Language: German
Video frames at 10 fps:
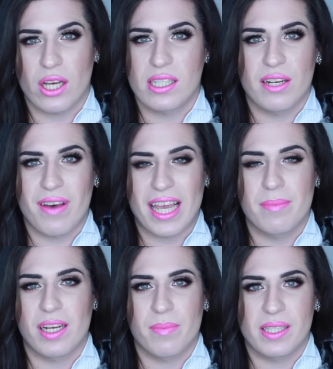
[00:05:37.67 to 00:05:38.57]
Außerdem war
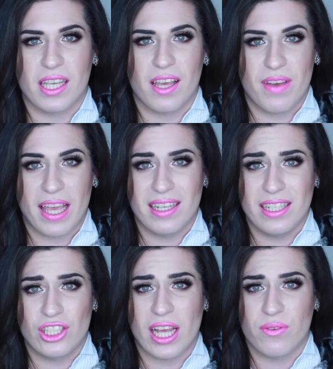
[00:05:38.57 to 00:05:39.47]
ich mir nicht mehr sicher, welche
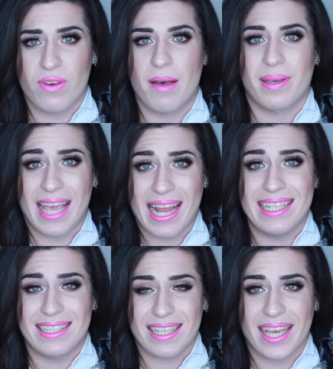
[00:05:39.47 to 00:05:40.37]
Lidschattenfarbe
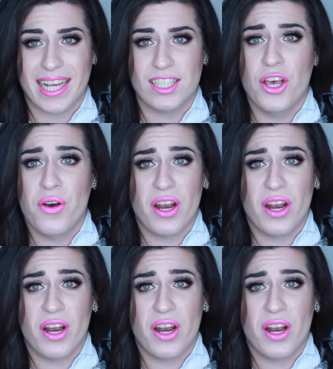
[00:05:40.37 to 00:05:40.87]
Kelly trägt.